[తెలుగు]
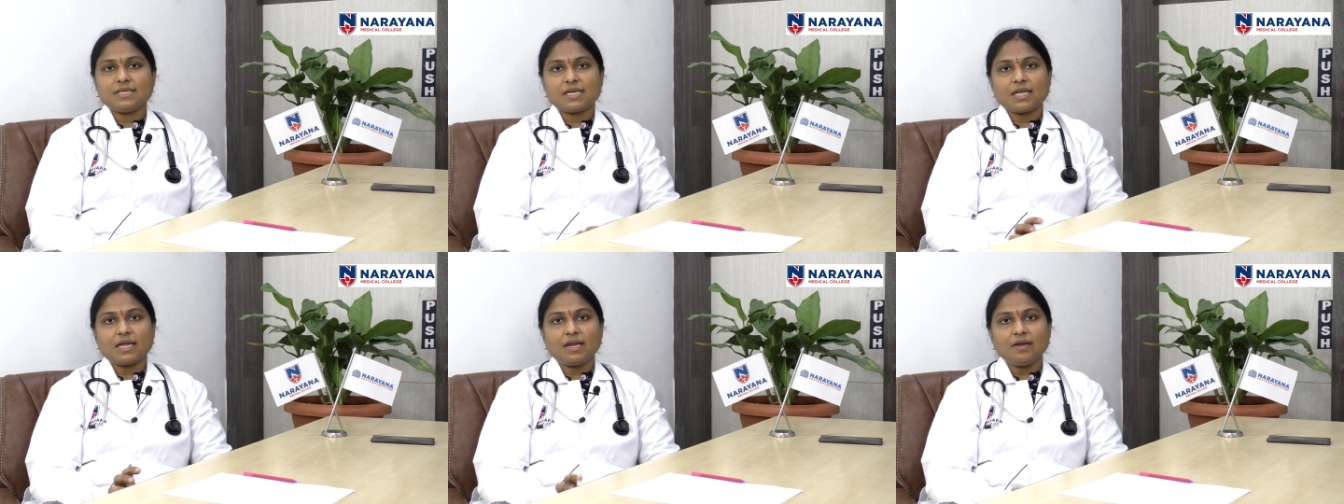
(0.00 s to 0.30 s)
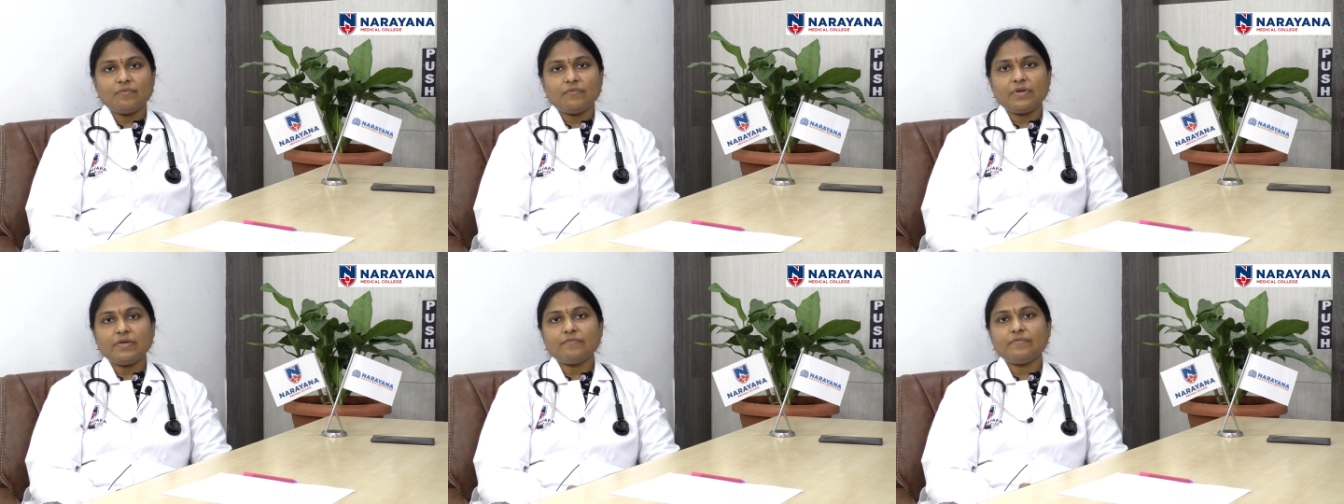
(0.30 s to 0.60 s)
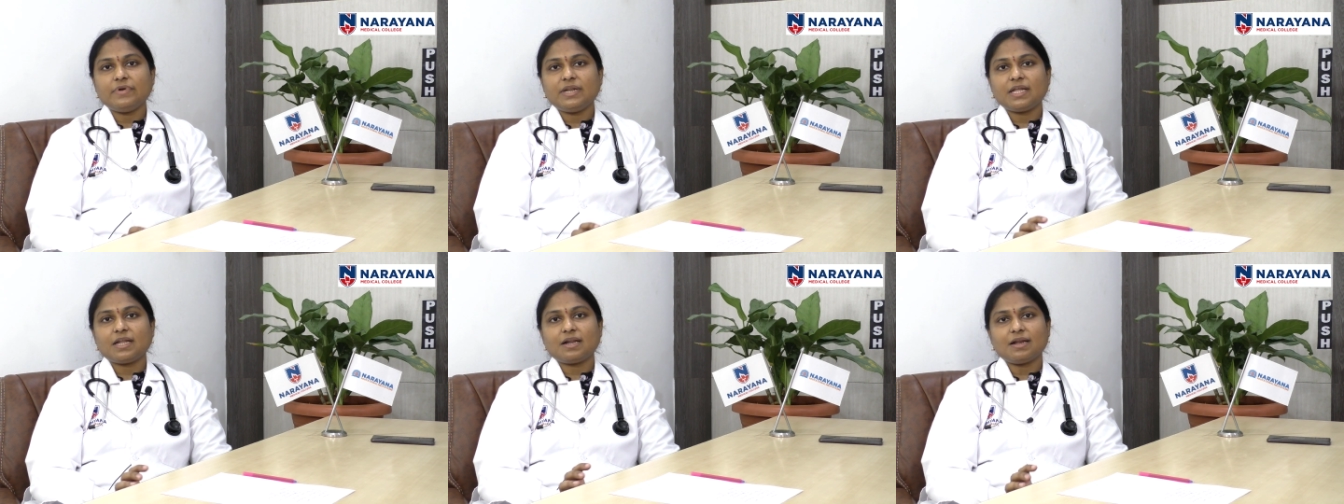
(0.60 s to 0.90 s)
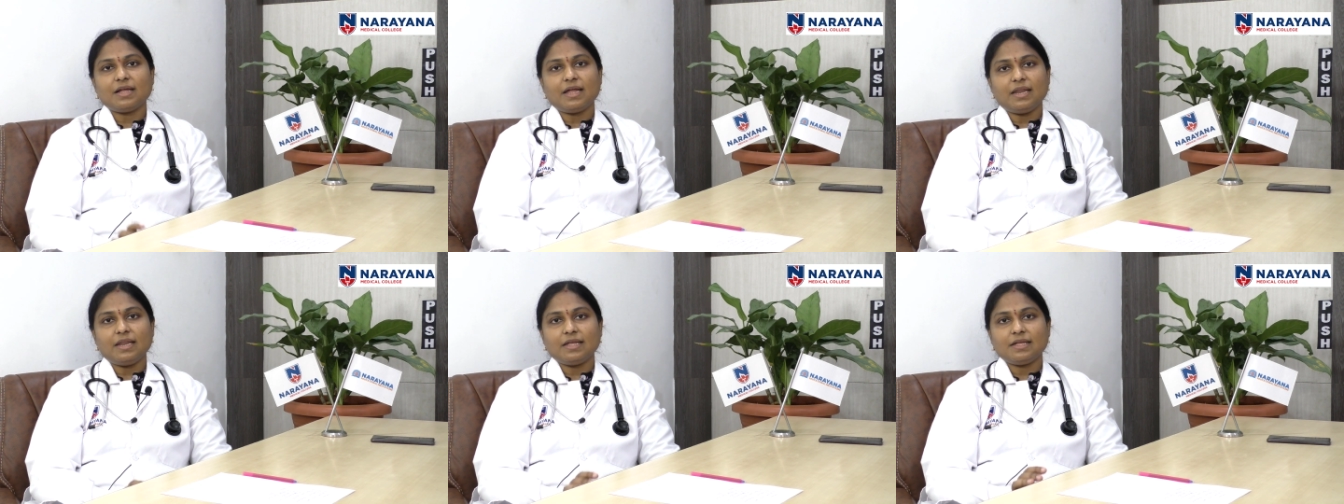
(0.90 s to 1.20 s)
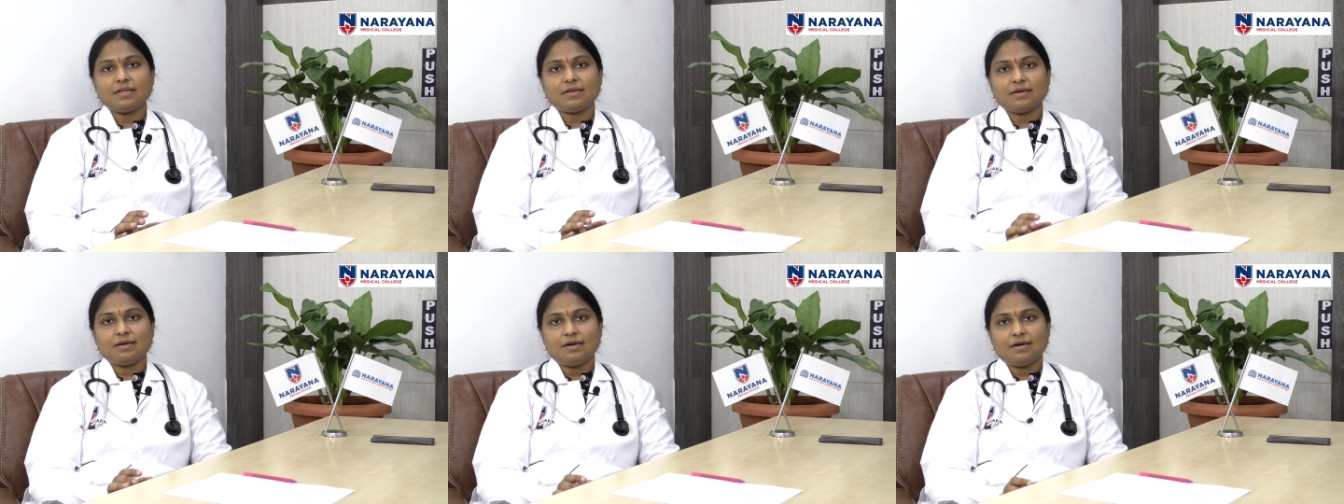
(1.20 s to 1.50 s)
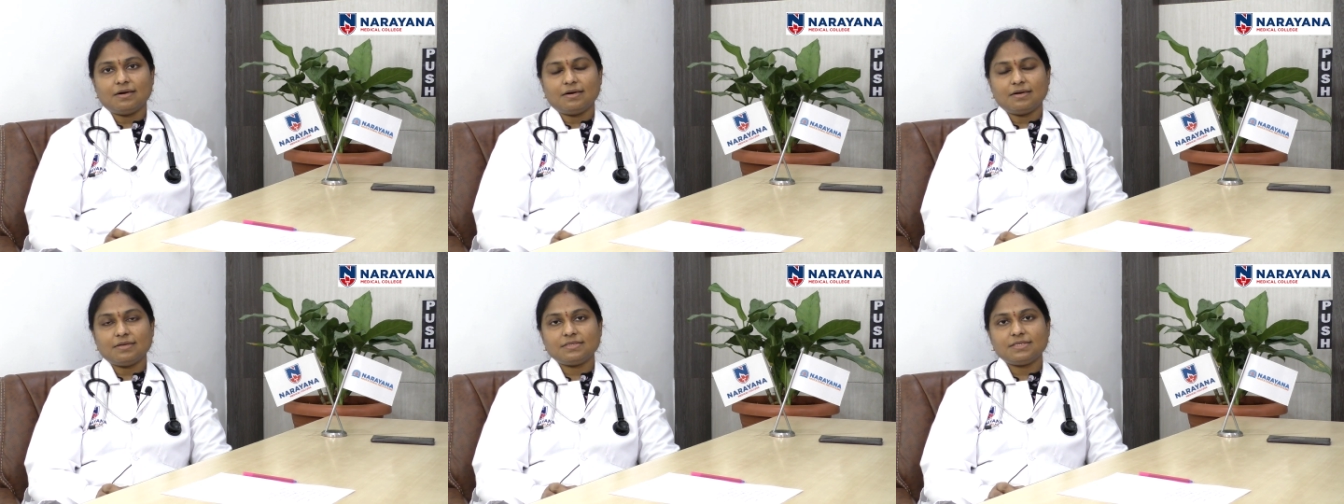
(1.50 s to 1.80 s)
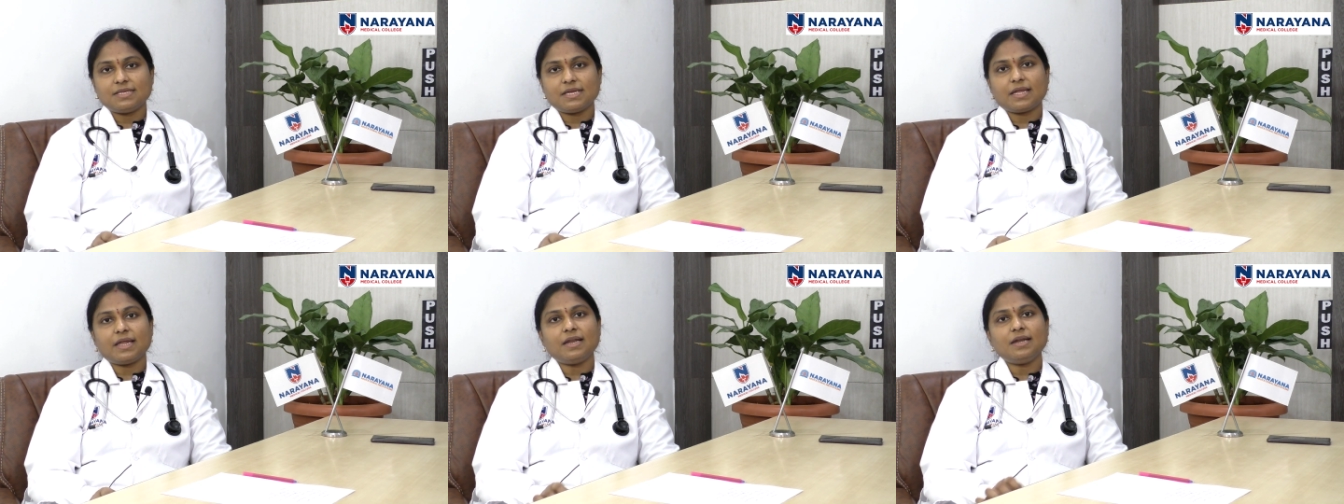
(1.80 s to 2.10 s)
సెకండ్ వేవ్ డిక్లైనింగ్
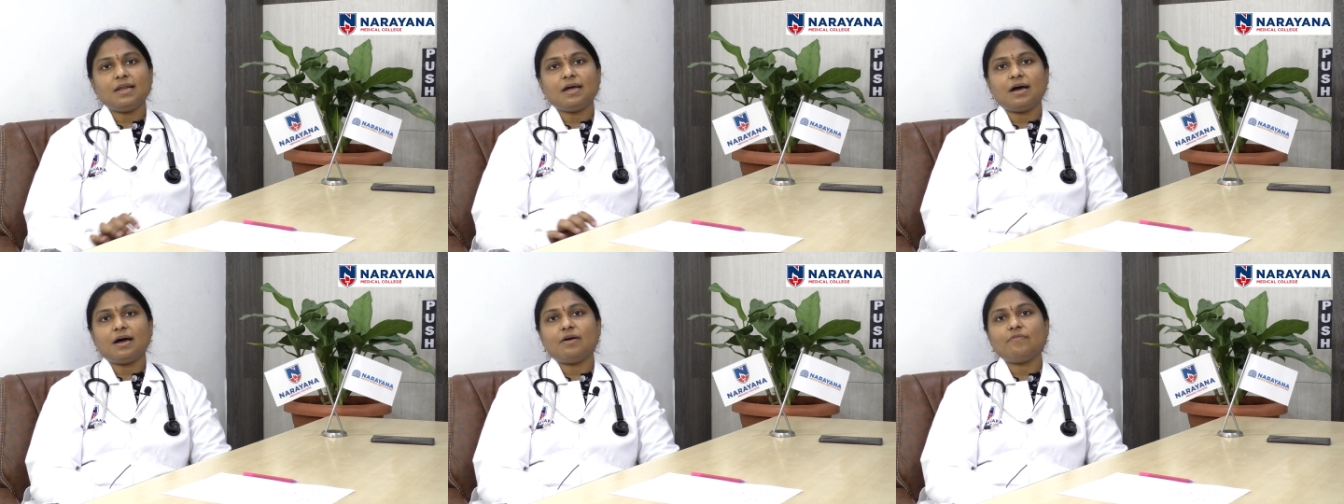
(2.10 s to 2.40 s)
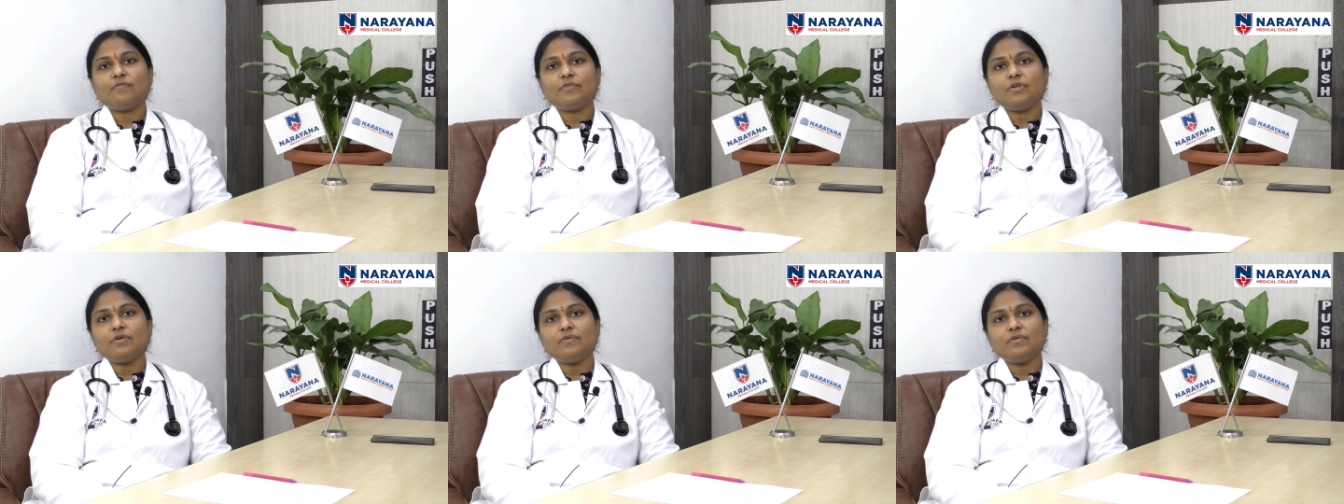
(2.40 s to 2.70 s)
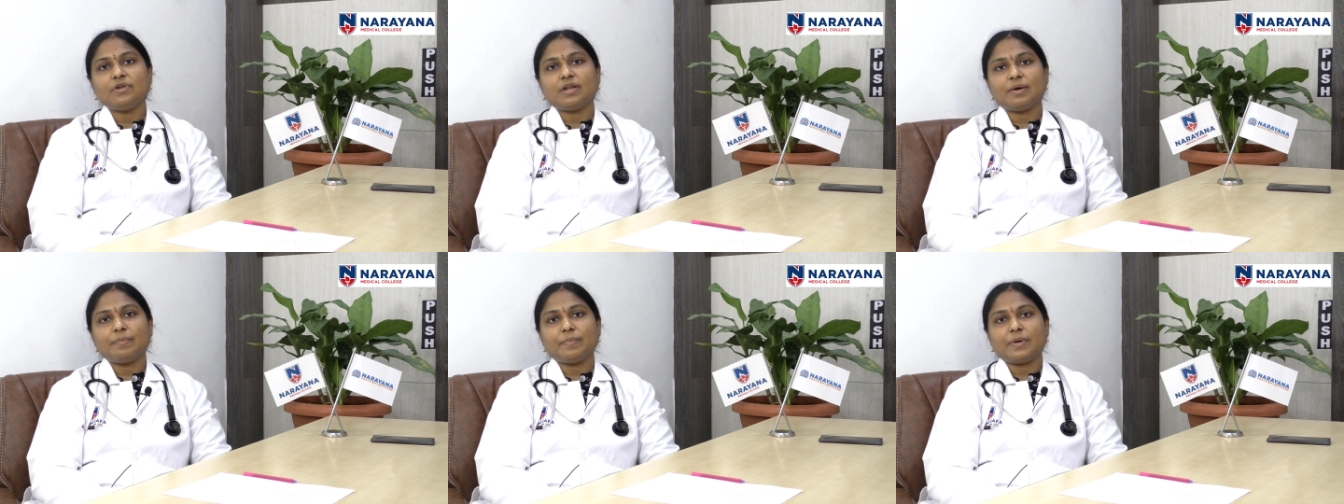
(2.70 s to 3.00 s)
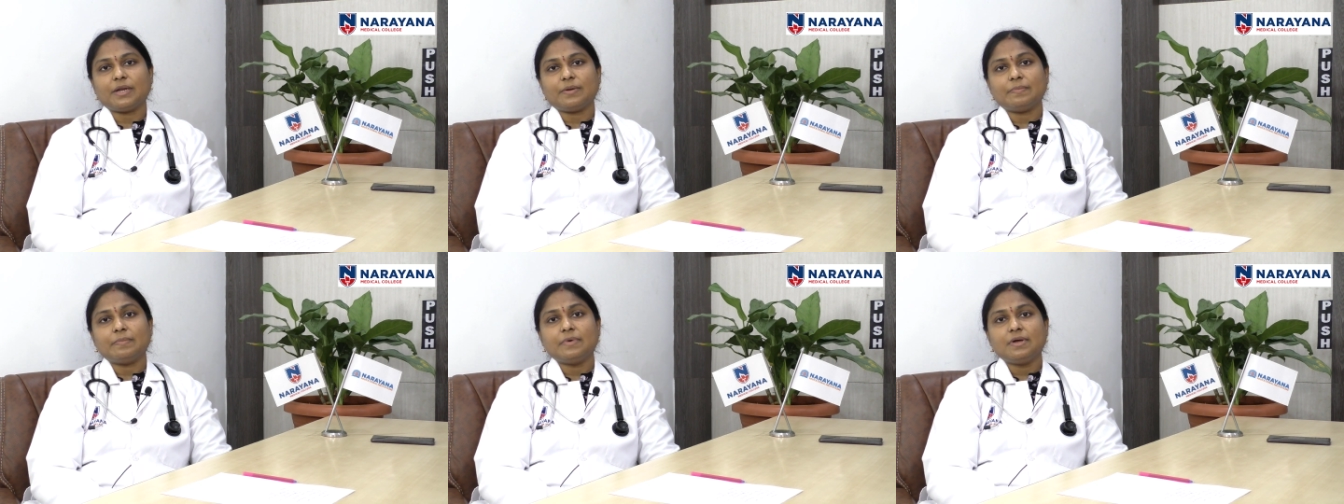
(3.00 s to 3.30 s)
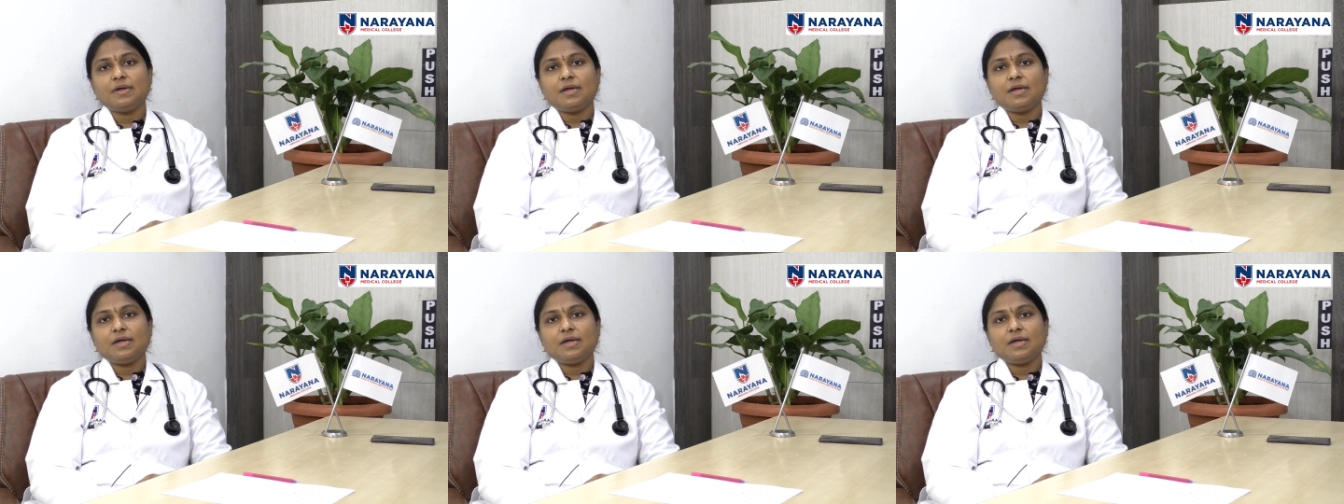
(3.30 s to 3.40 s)
సెకండ్ హాఫ్లో ఉన్నాం మనం